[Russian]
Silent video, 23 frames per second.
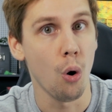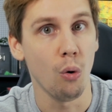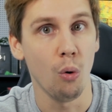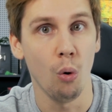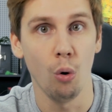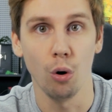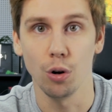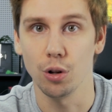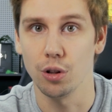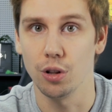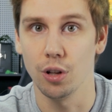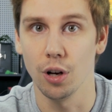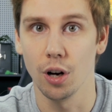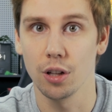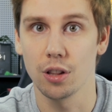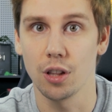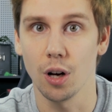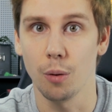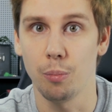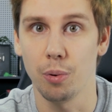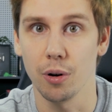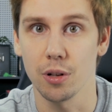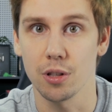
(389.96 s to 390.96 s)
вот
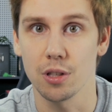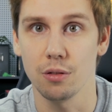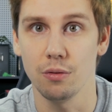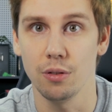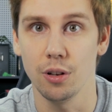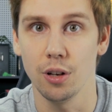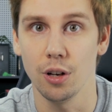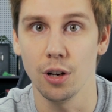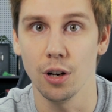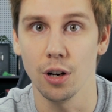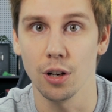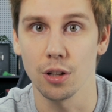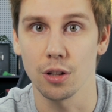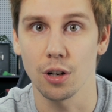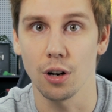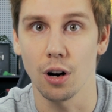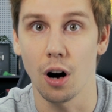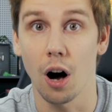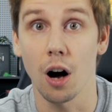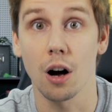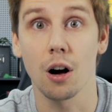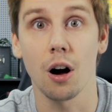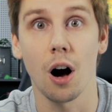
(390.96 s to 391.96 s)
это подсветка,
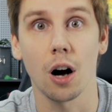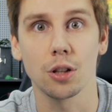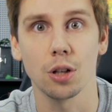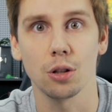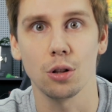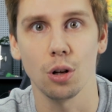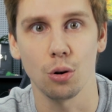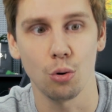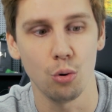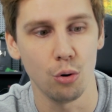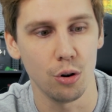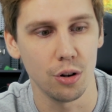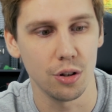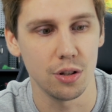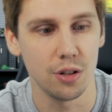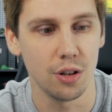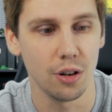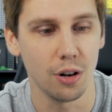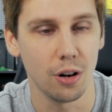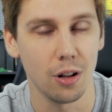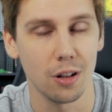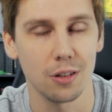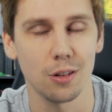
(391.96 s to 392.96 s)
а как ты такое
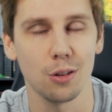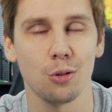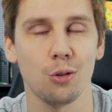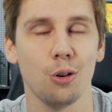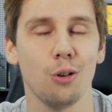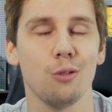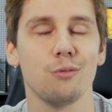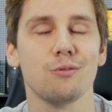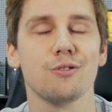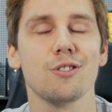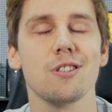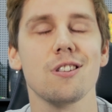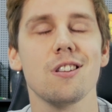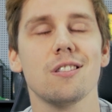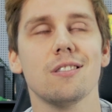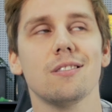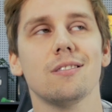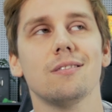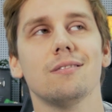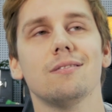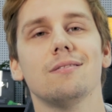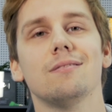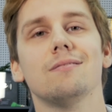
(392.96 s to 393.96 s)
сделал? А ты такой,
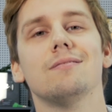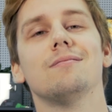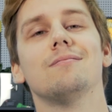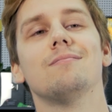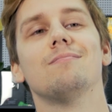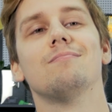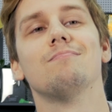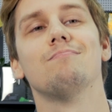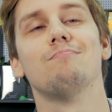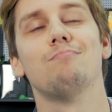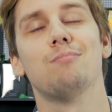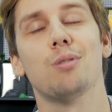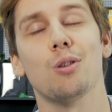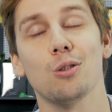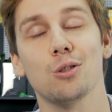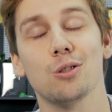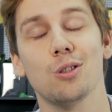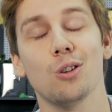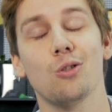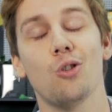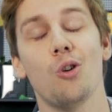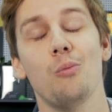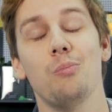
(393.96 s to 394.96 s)

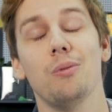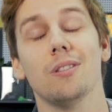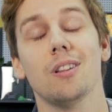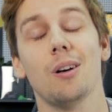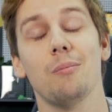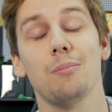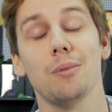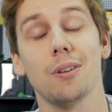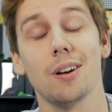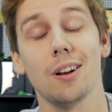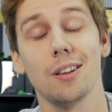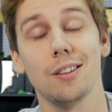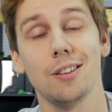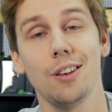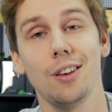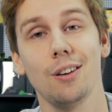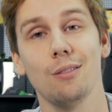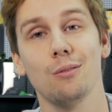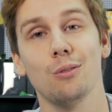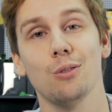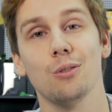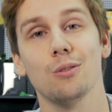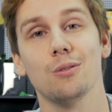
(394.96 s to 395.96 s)
просто купил
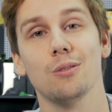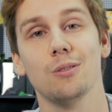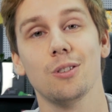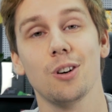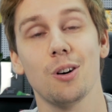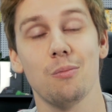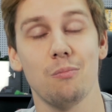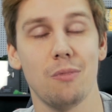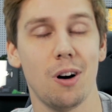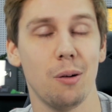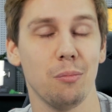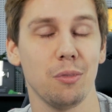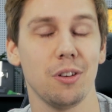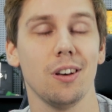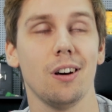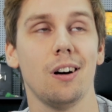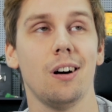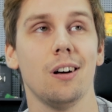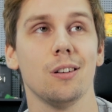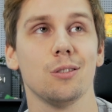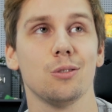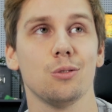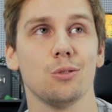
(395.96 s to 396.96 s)
оперативу к мамке
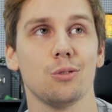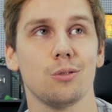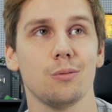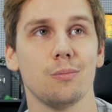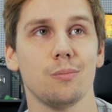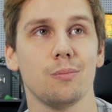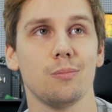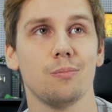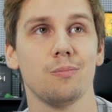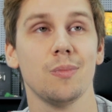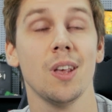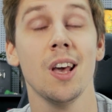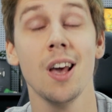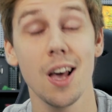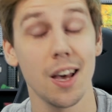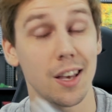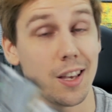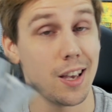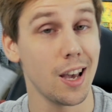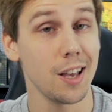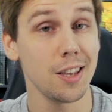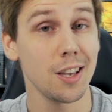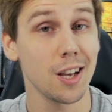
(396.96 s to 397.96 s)
Asus.
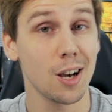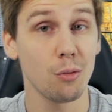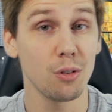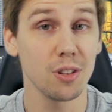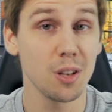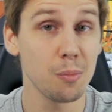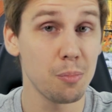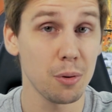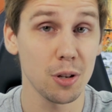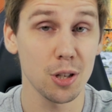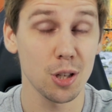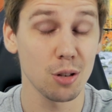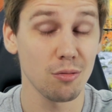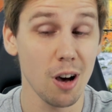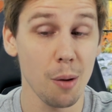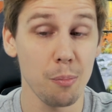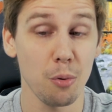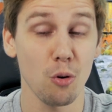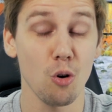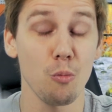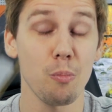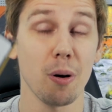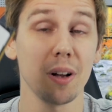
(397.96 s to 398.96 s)
Я никого не призываю
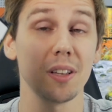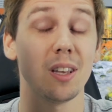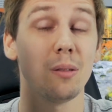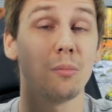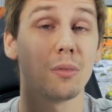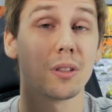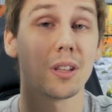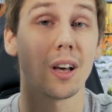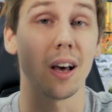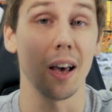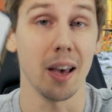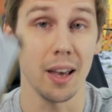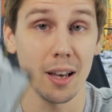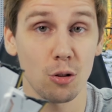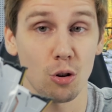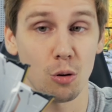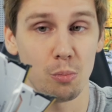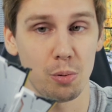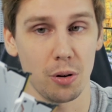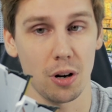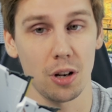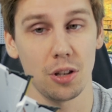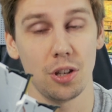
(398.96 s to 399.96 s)
покупать именно эту
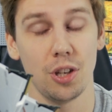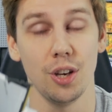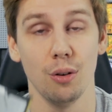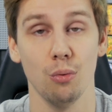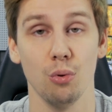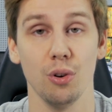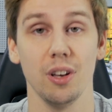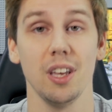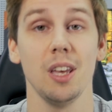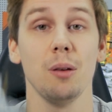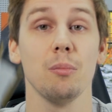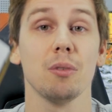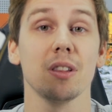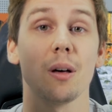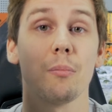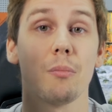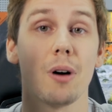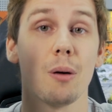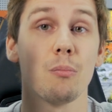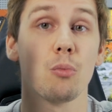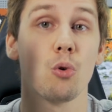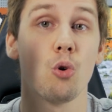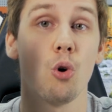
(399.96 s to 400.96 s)
оперативу, именно
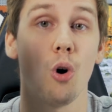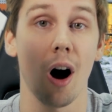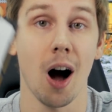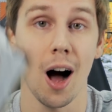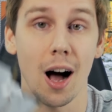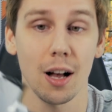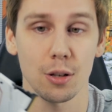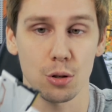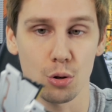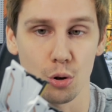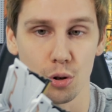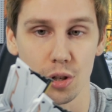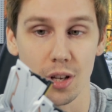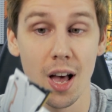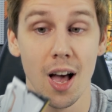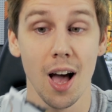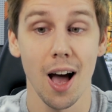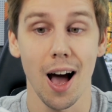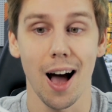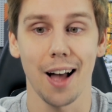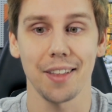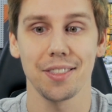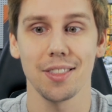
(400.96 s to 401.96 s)
мамку Asus.
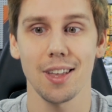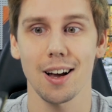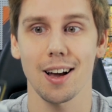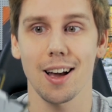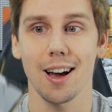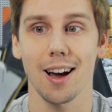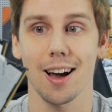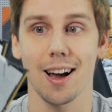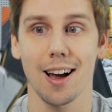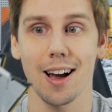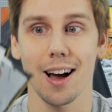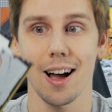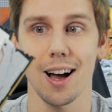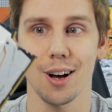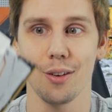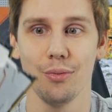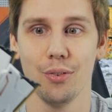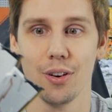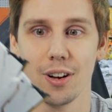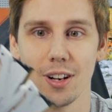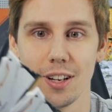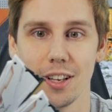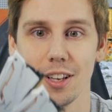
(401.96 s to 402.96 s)
Однако, как
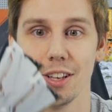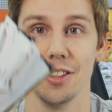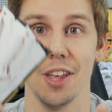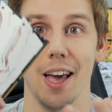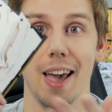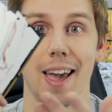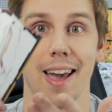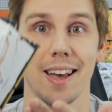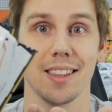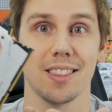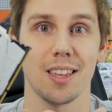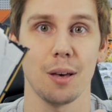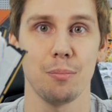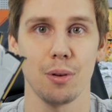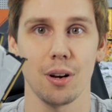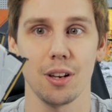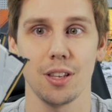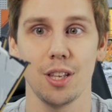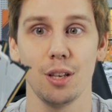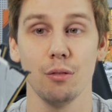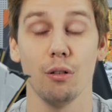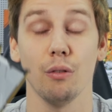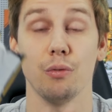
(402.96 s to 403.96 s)
выглядит эта
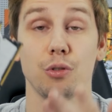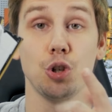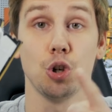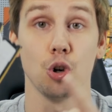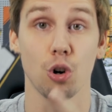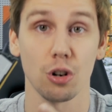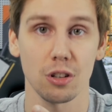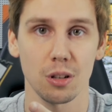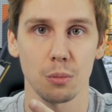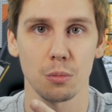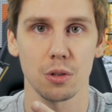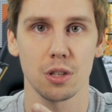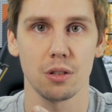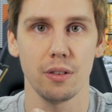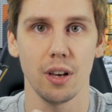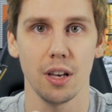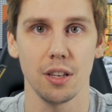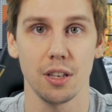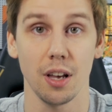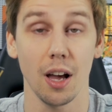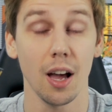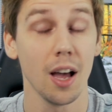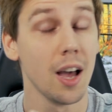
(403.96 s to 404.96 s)
оператива в черном
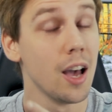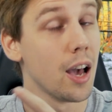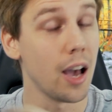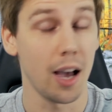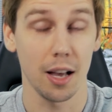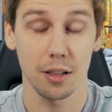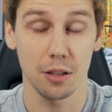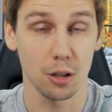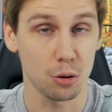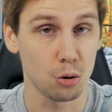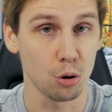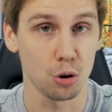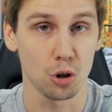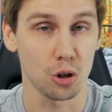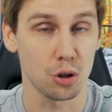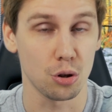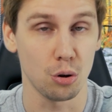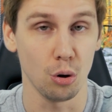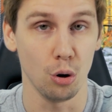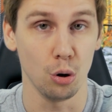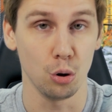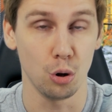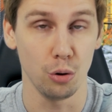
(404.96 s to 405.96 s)
цвете, это тоже
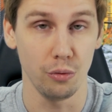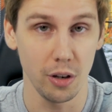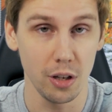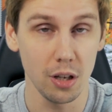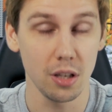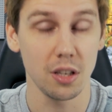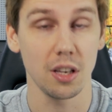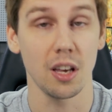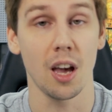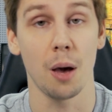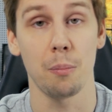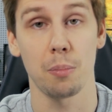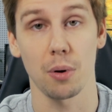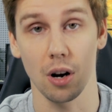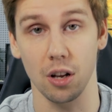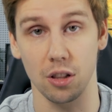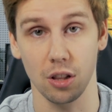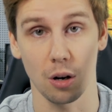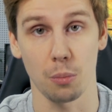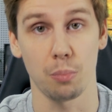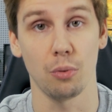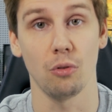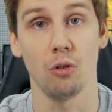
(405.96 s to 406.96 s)
стоит увидеть, и
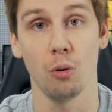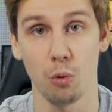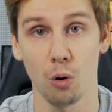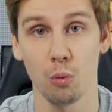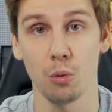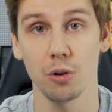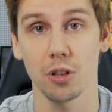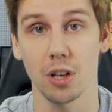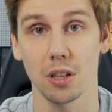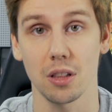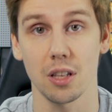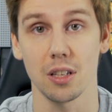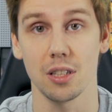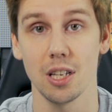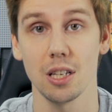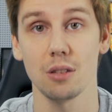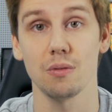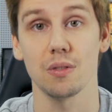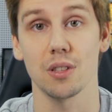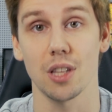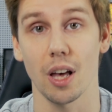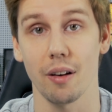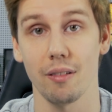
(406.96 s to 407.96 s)
оператор по-любому где-то
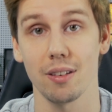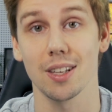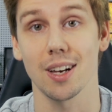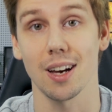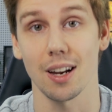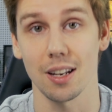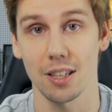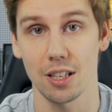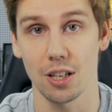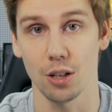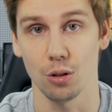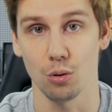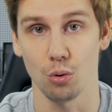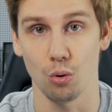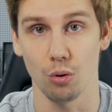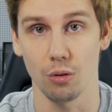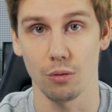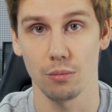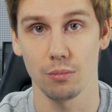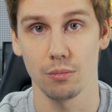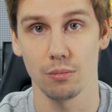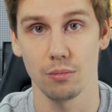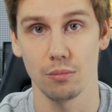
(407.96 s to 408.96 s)
здесь вставит
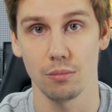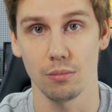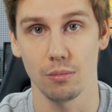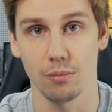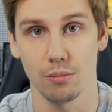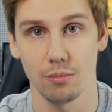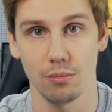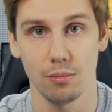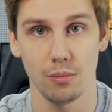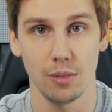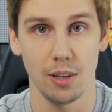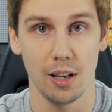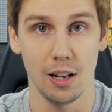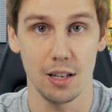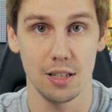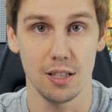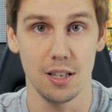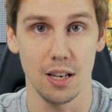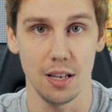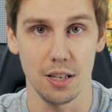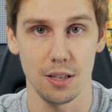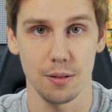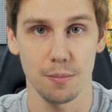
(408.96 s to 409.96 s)
картинку. Или
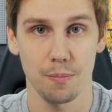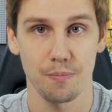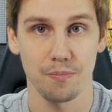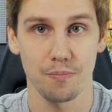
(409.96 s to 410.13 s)
здесь.